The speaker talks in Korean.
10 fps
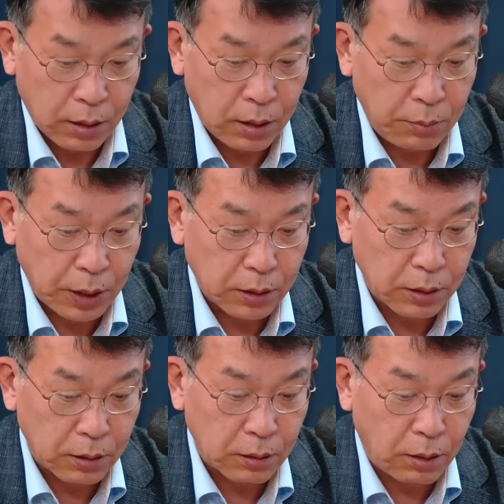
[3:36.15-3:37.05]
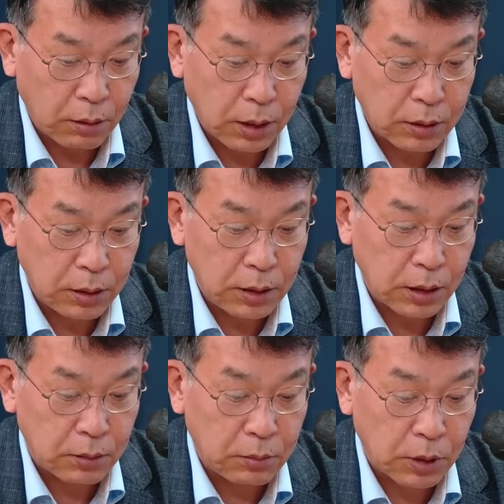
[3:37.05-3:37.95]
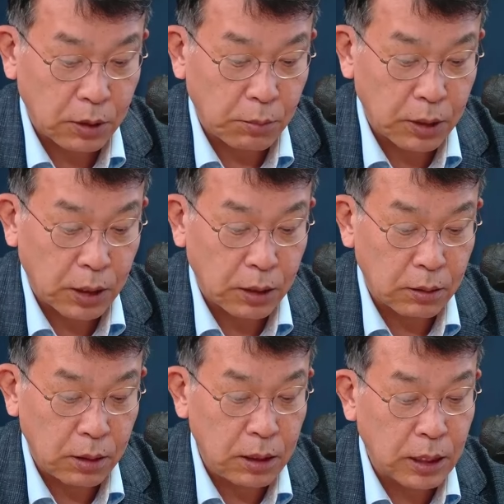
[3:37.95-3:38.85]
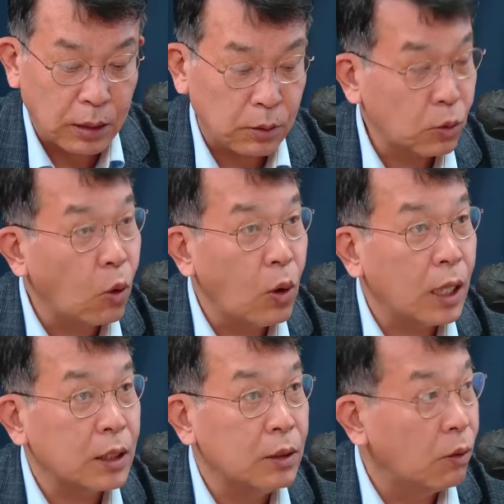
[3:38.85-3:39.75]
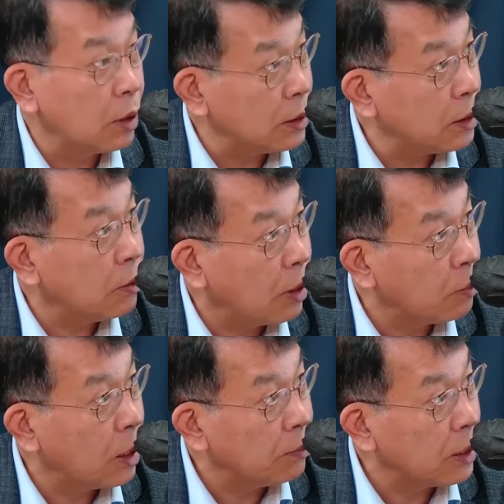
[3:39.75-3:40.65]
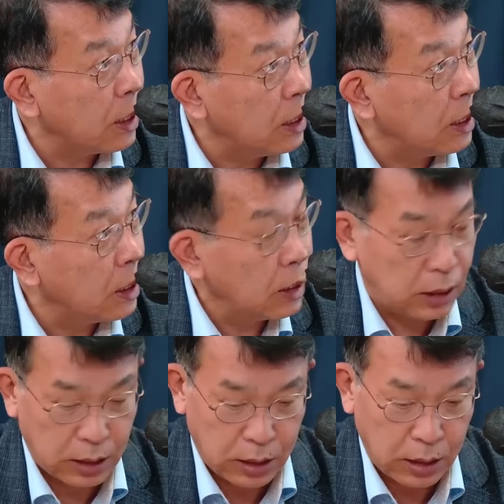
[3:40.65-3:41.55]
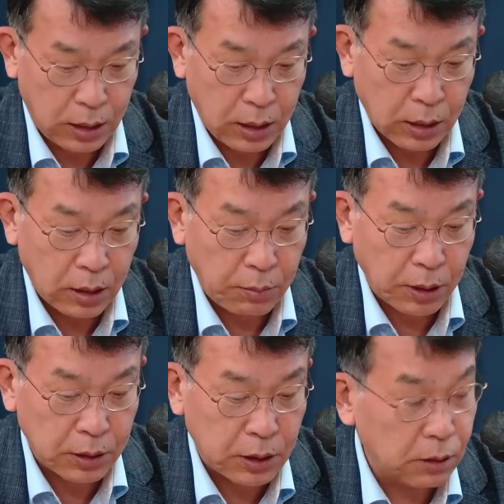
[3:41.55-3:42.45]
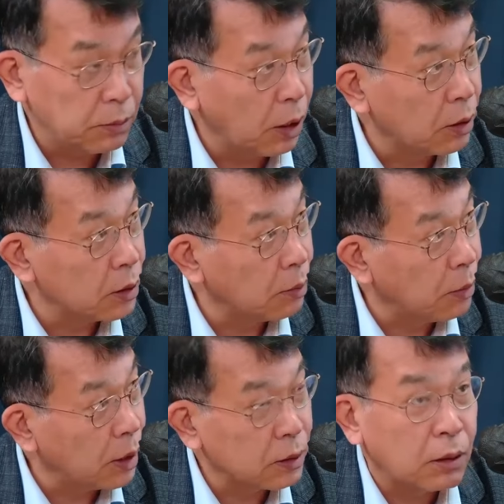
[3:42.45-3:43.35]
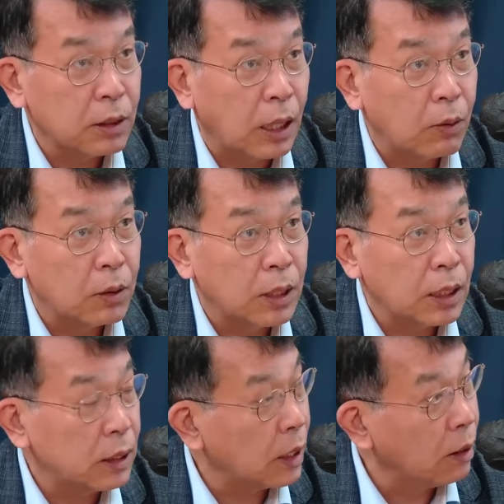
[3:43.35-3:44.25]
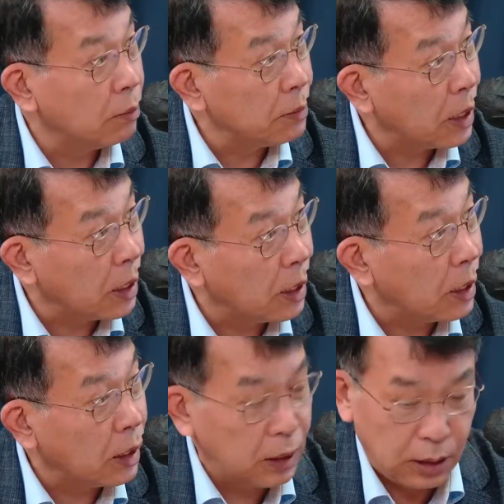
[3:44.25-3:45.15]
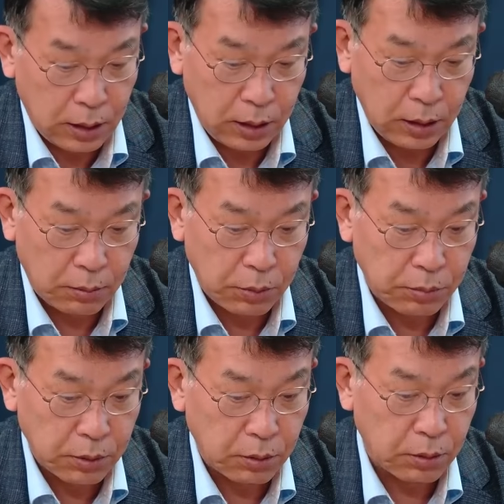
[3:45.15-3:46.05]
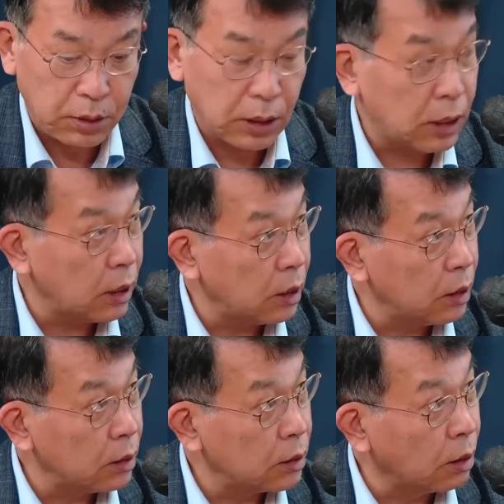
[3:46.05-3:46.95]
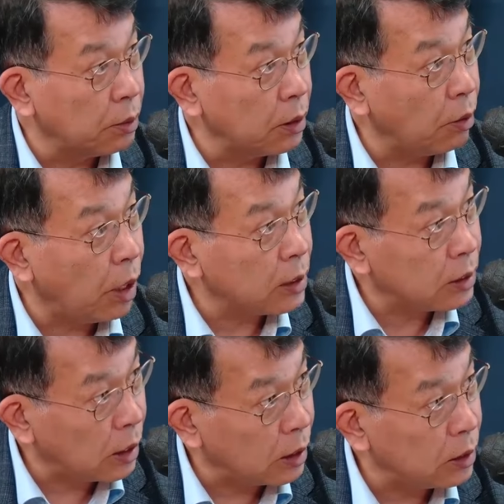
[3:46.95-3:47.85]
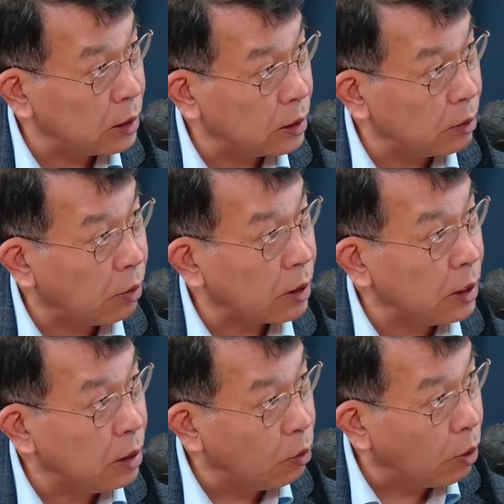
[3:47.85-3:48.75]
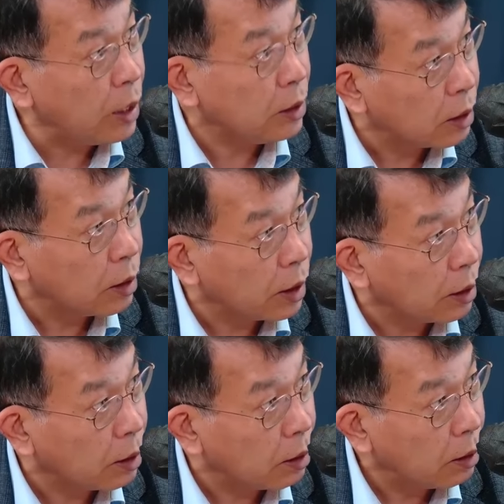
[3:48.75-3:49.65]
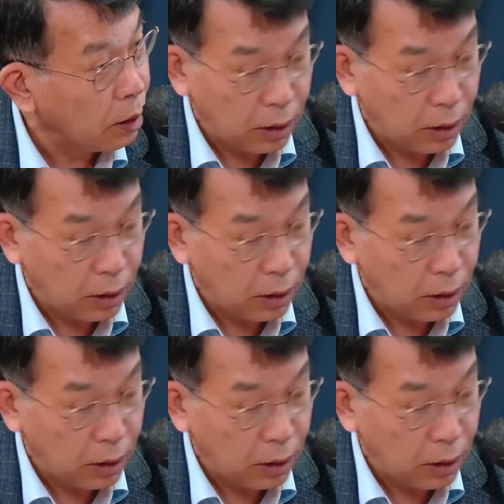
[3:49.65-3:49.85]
그러면은 거기에서 이제 저기 뭐냐 일단은 통화 기록까지는 확보합니다. 예. 어. 그러면은 지금 여기서 뭐가 더 나올 데이터가 없냐 예. 이런 부분들로 이제 저변이 확산 일로에 있는 거예요. 네, 네.